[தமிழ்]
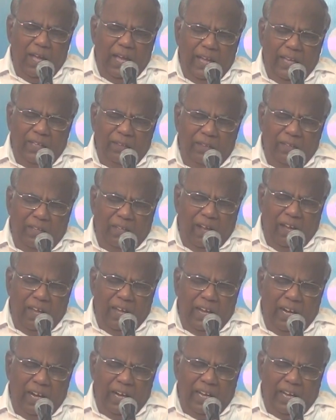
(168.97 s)
ஐந்து
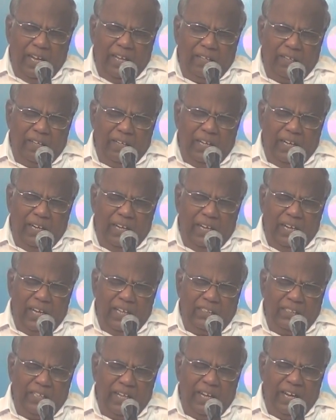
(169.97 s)
காயங்களை ஏற்ற எங்கள்
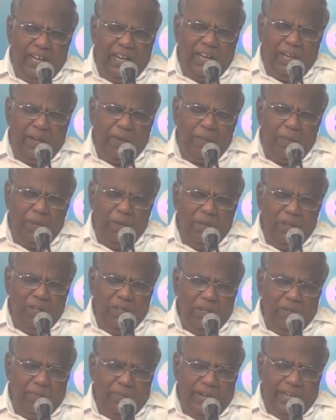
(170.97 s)
நேசரே
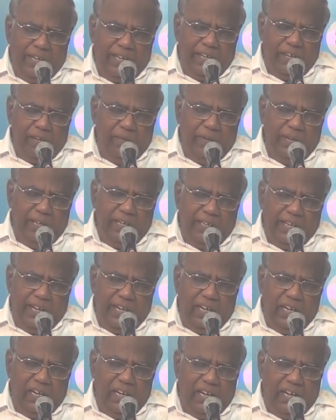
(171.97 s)
நம்முடைய கருபையின்
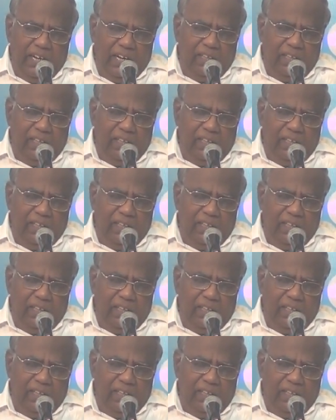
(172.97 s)
கரங்களில் எங்களை